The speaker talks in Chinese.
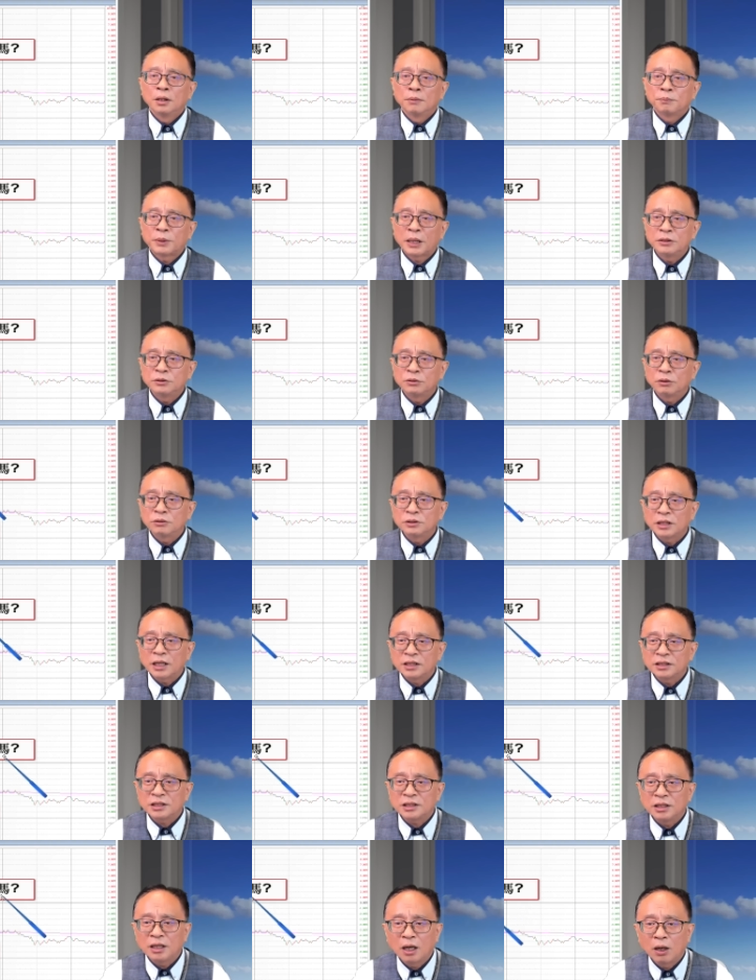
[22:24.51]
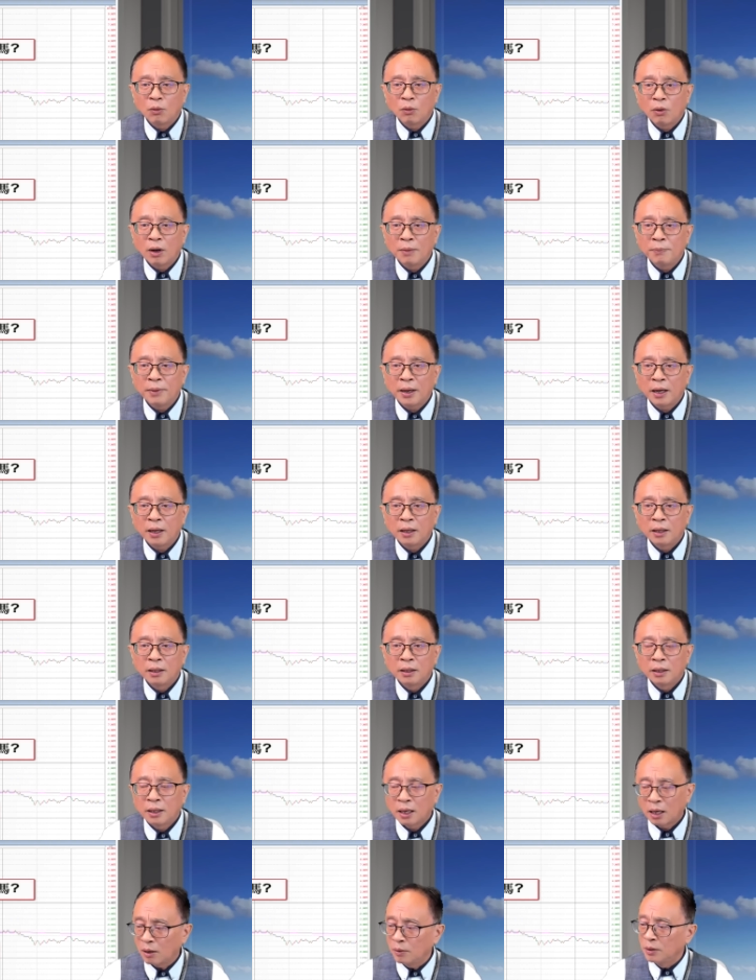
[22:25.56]
盘中这样洗好玩吗？
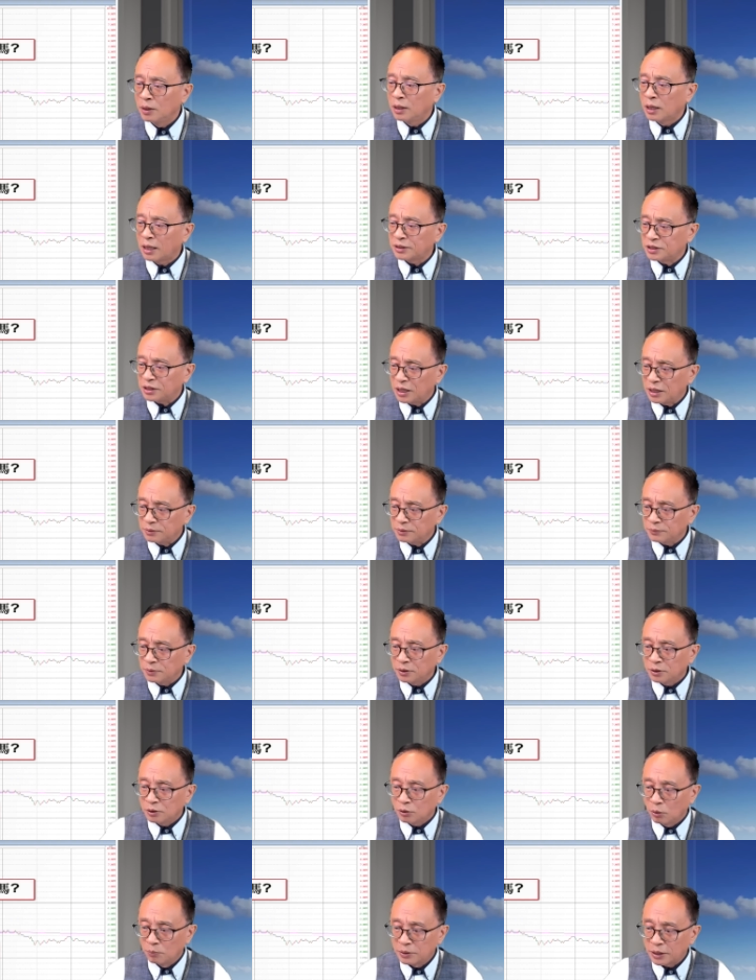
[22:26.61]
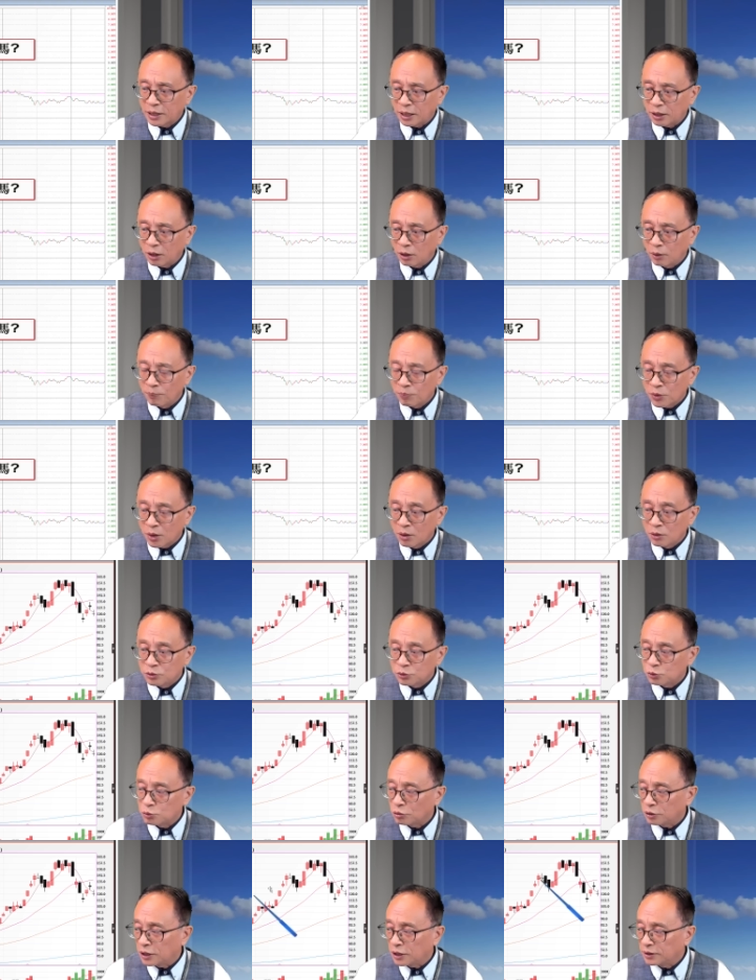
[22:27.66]
好啊，今天我们看哦，
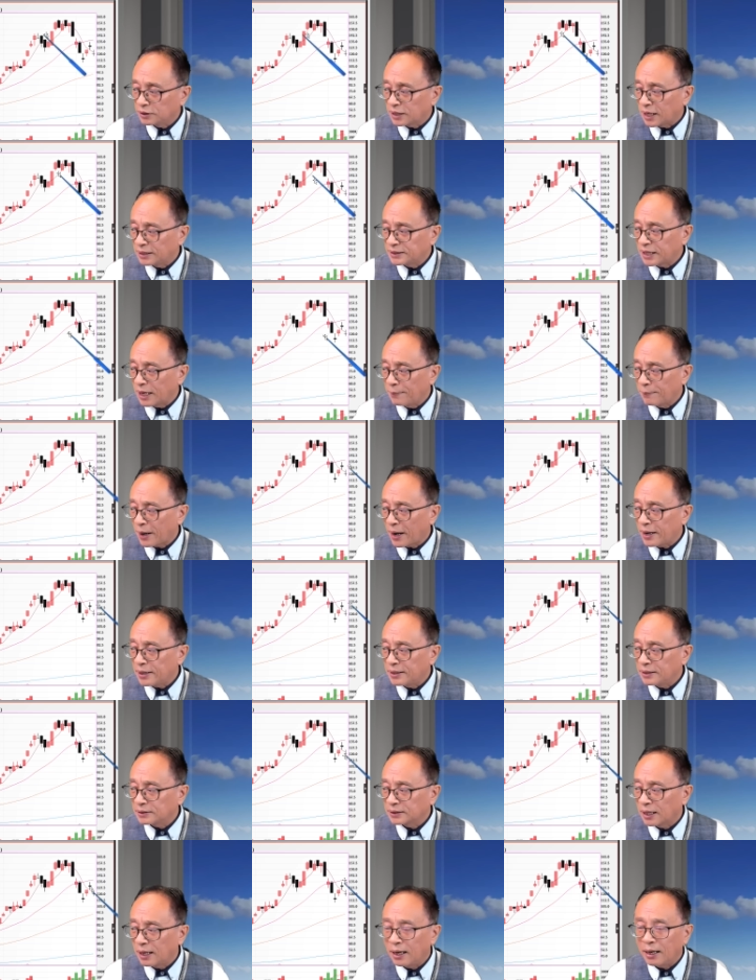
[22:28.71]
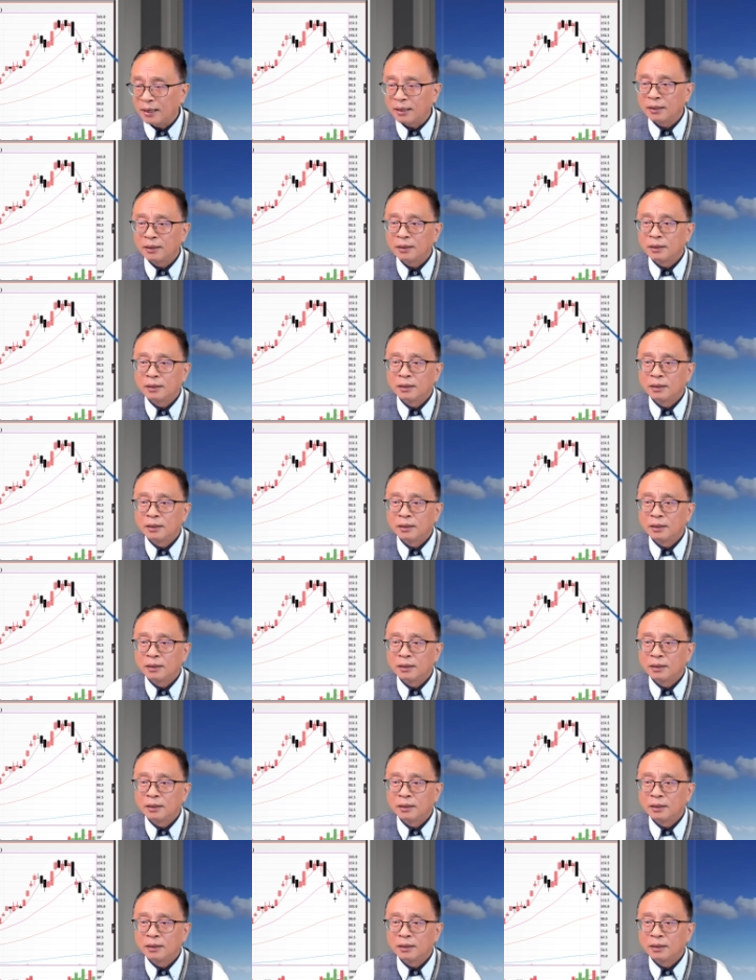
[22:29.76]
昨天大家买了它，